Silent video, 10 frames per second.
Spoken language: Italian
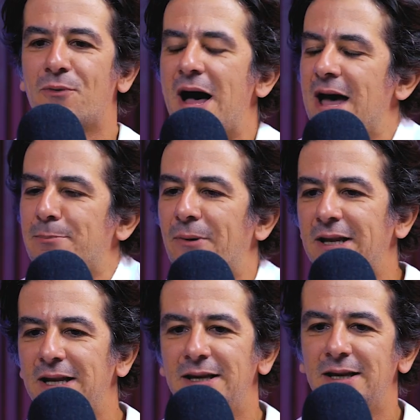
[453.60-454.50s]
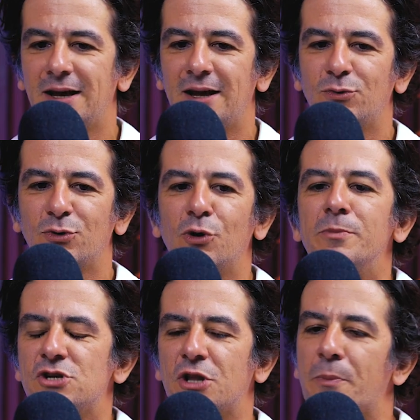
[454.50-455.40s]
qua e poi lì è tutto
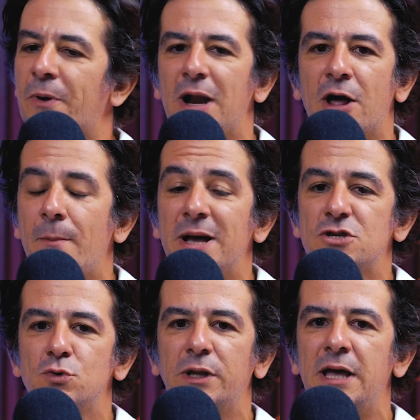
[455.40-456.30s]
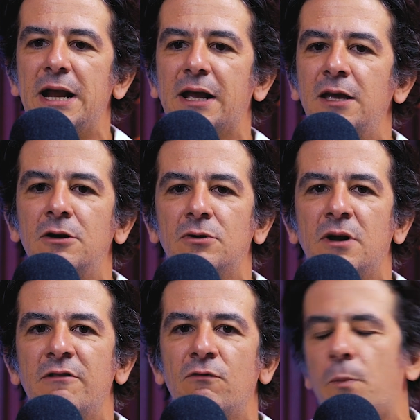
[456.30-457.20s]
cominciato. Però la roba assurda era che io
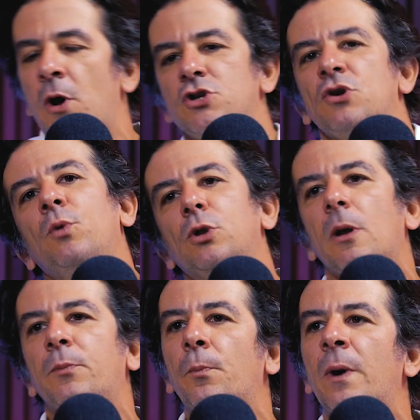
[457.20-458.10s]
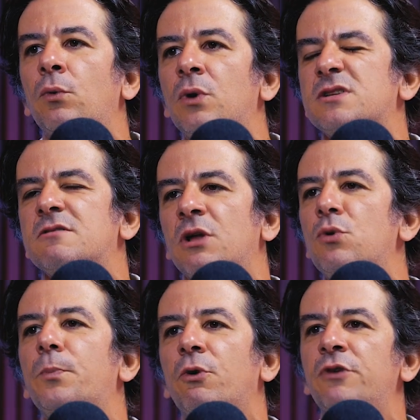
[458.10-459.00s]
non avevo... Oggi ho molta più paura se
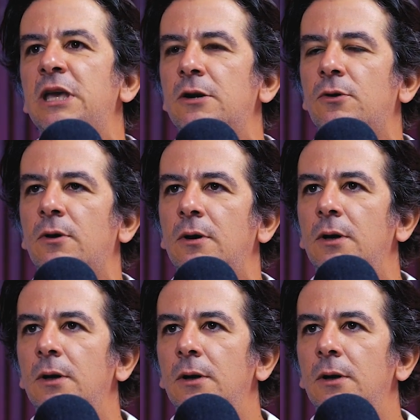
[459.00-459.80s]
vado a un provino